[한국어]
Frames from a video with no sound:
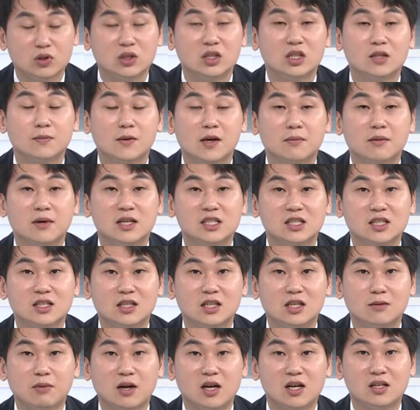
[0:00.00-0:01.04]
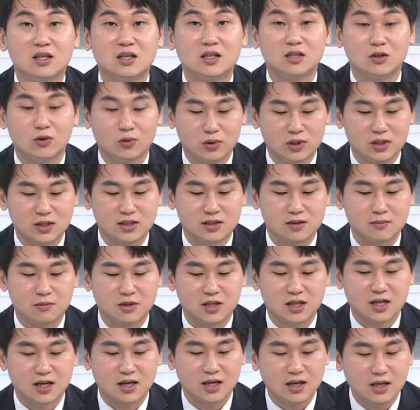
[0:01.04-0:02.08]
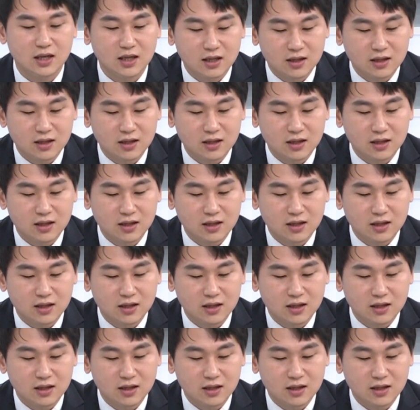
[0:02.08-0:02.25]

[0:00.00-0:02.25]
200만 장이 팔린 기록이 있습니다.